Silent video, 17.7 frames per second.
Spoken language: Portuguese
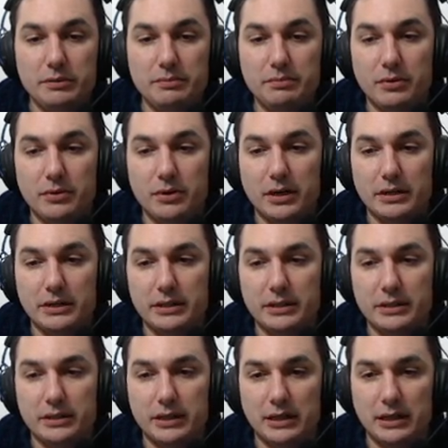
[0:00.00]
que
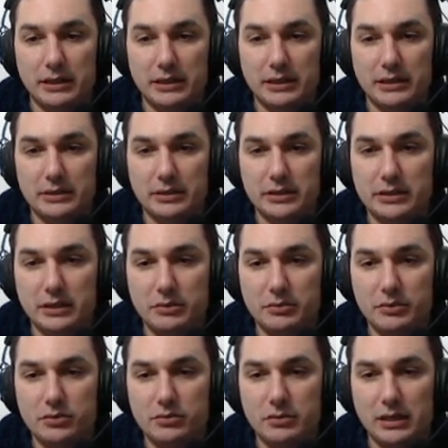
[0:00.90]
pode? Aqui nós
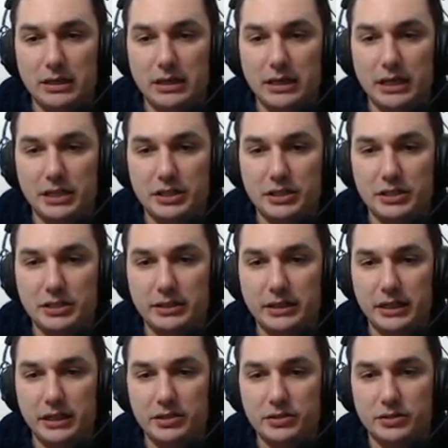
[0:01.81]
temos uma large
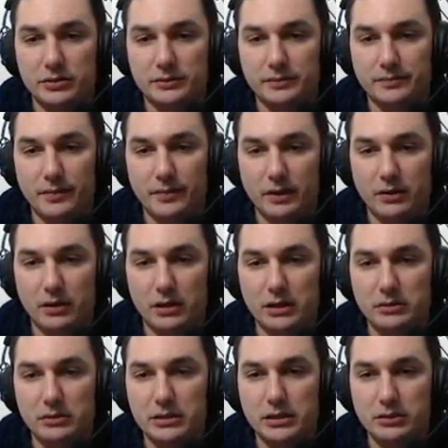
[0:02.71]
lente. ó.
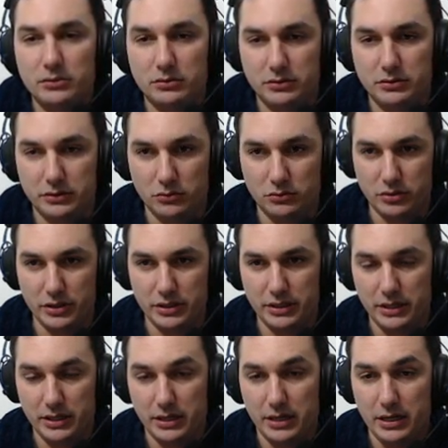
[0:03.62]
Olha o tanto de
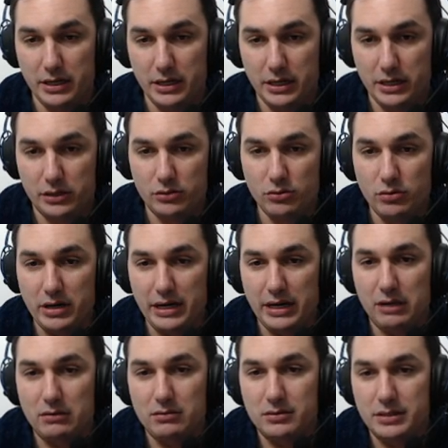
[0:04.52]
coisa que o
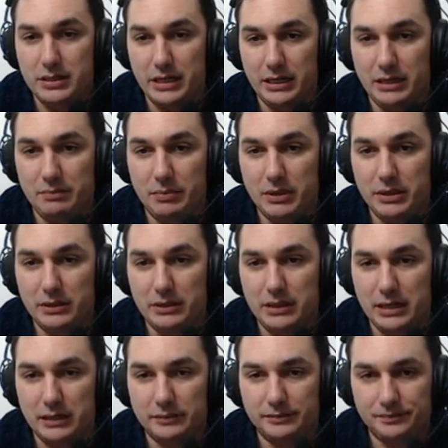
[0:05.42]
cara consegue
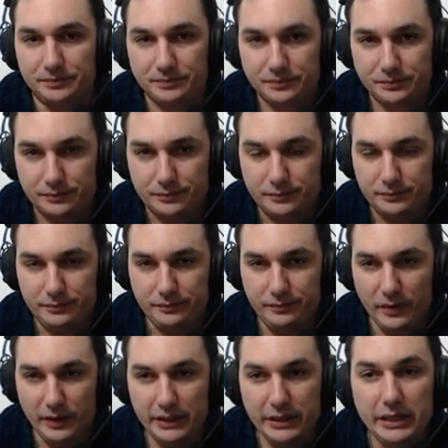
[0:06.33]
plantar
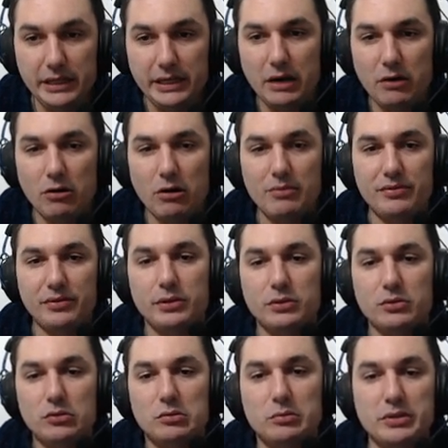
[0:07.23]
e é óbvio que
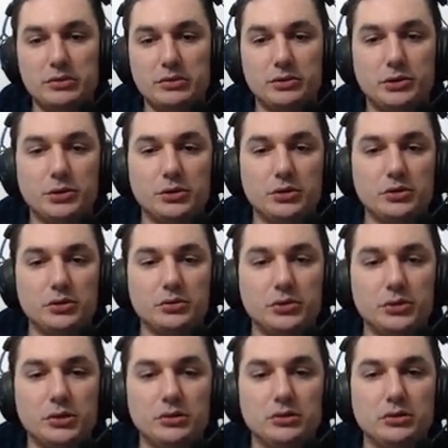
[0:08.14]
no começo do jogo,
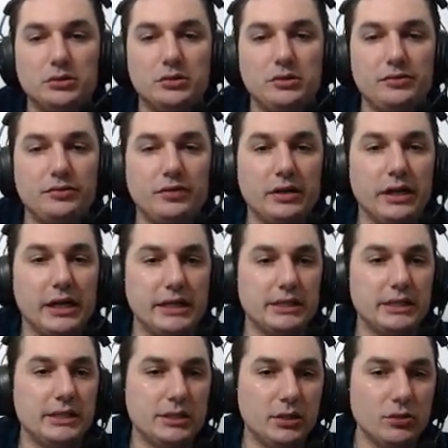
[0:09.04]
o jogo não te
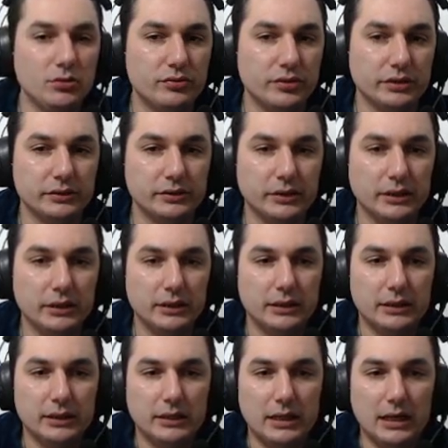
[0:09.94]
fornece silver.
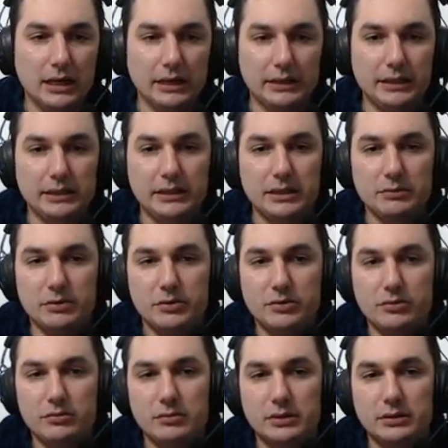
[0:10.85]
Aqui
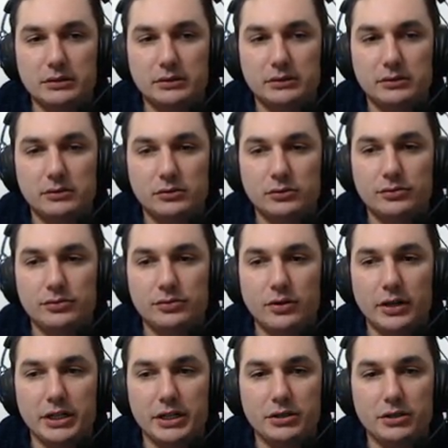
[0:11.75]
temos uma, um
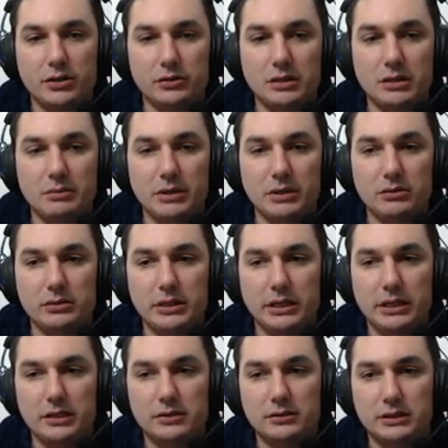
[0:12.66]
forte, olha o tamanho do
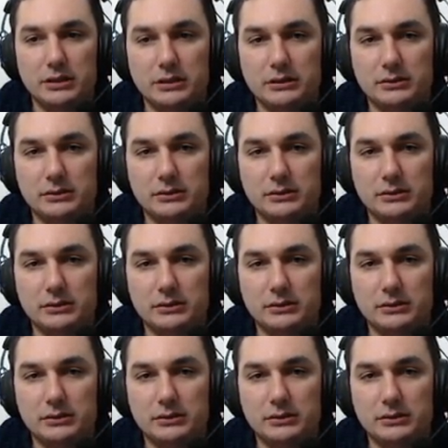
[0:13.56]
terreno.